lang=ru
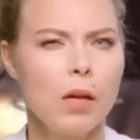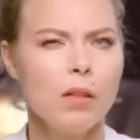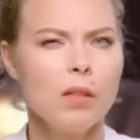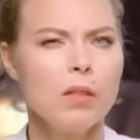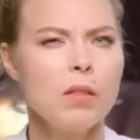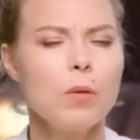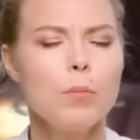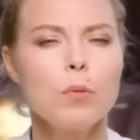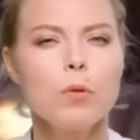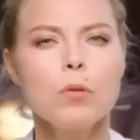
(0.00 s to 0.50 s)
И
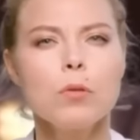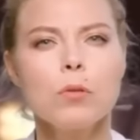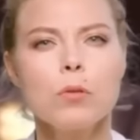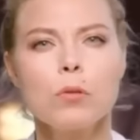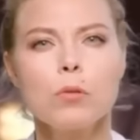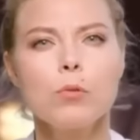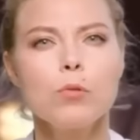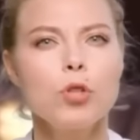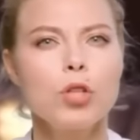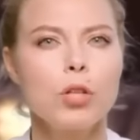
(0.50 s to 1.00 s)
это не просто
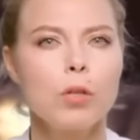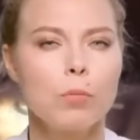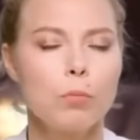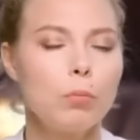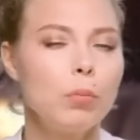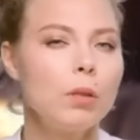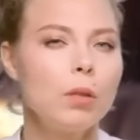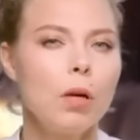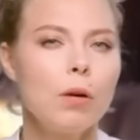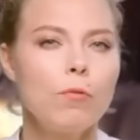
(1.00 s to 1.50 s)
случай
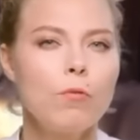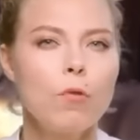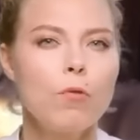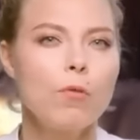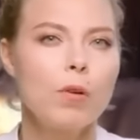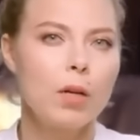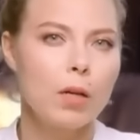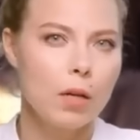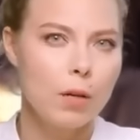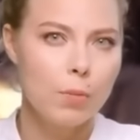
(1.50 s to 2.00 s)

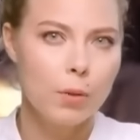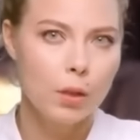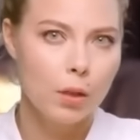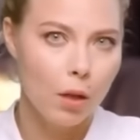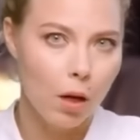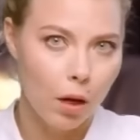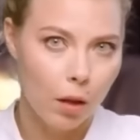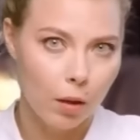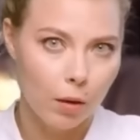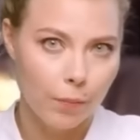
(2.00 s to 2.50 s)
бытового
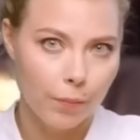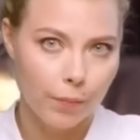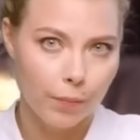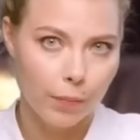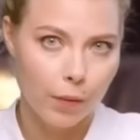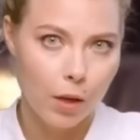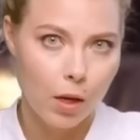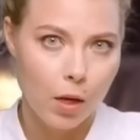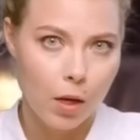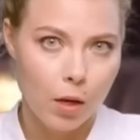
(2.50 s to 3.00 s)
криминала.
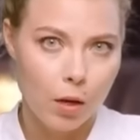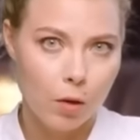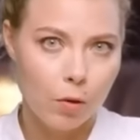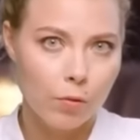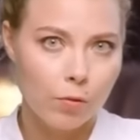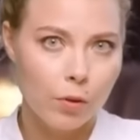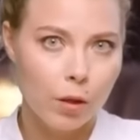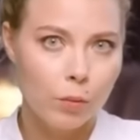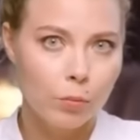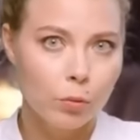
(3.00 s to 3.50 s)

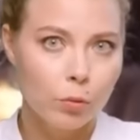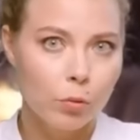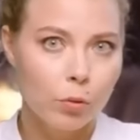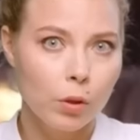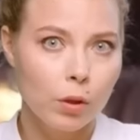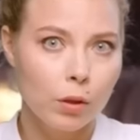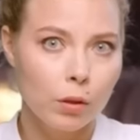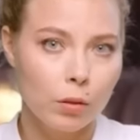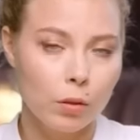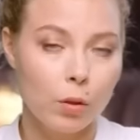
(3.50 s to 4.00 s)
Рауф
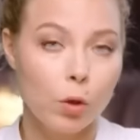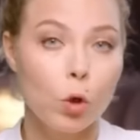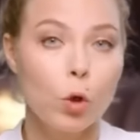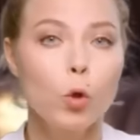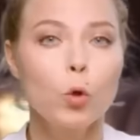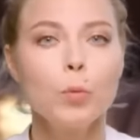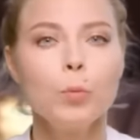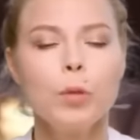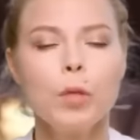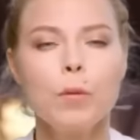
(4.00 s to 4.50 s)
Габдулин –
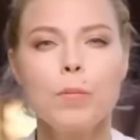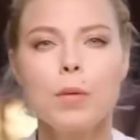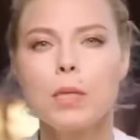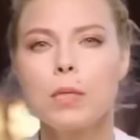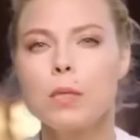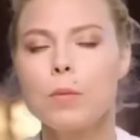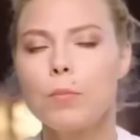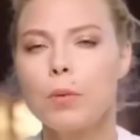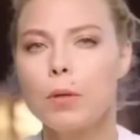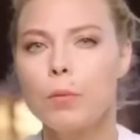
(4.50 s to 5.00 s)
крупный
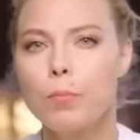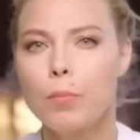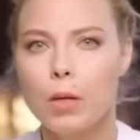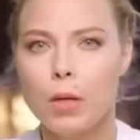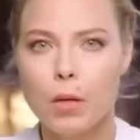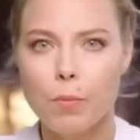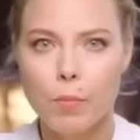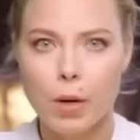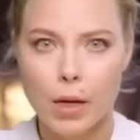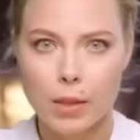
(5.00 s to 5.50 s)
местный
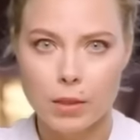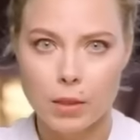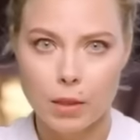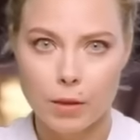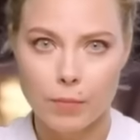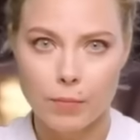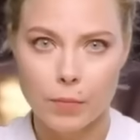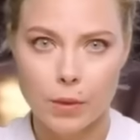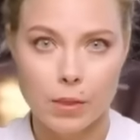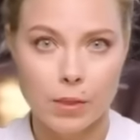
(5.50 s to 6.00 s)
предприниматель,
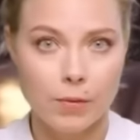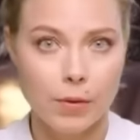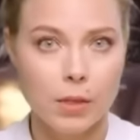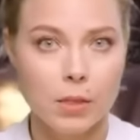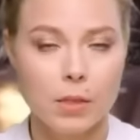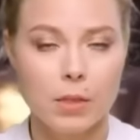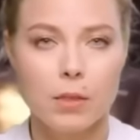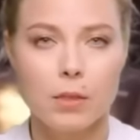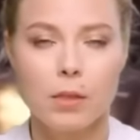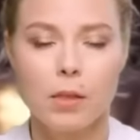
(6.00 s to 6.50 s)

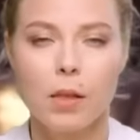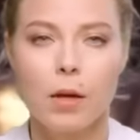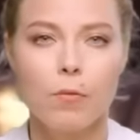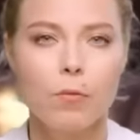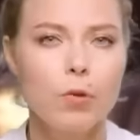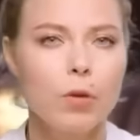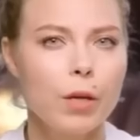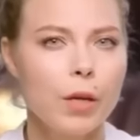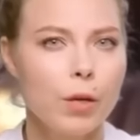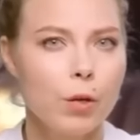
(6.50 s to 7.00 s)
связанный с
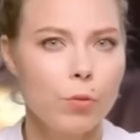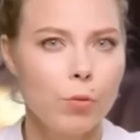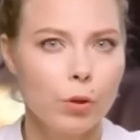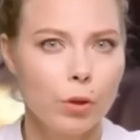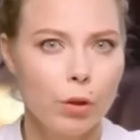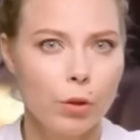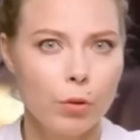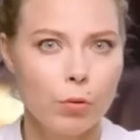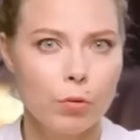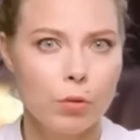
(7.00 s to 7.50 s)
главой
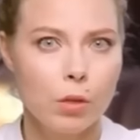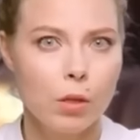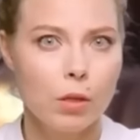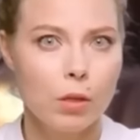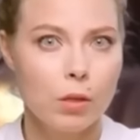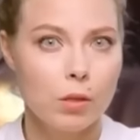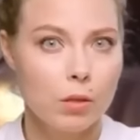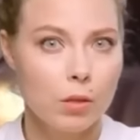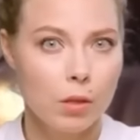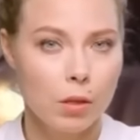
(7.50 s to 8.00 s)
района Гюзель
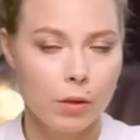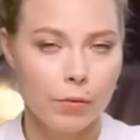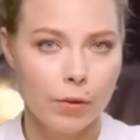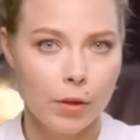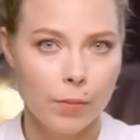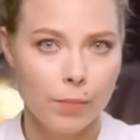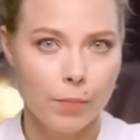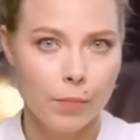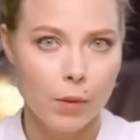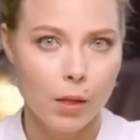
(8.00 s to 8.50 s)

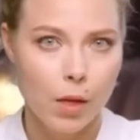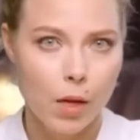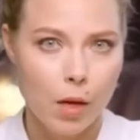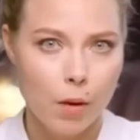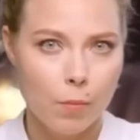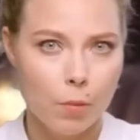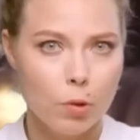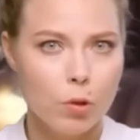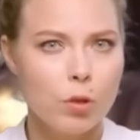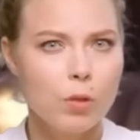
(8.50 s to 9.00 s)
Насыровой.
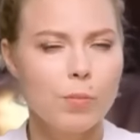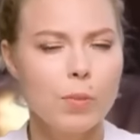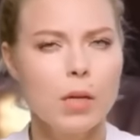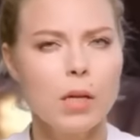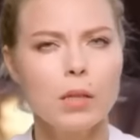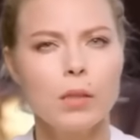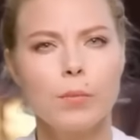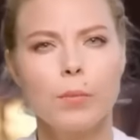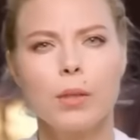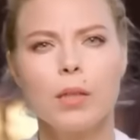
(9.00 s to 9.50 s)
Прошлым
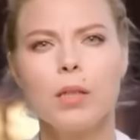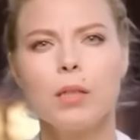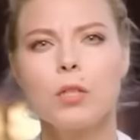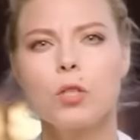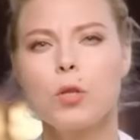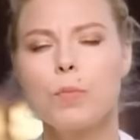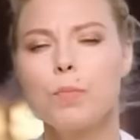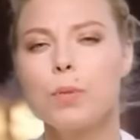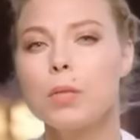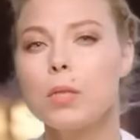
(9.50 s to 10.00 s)
летом она
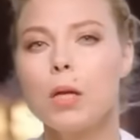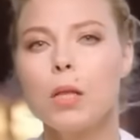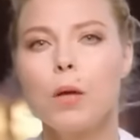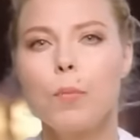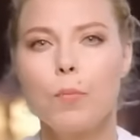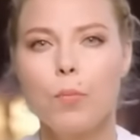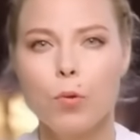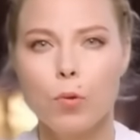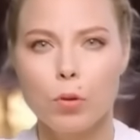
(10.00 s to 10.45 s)
даже писала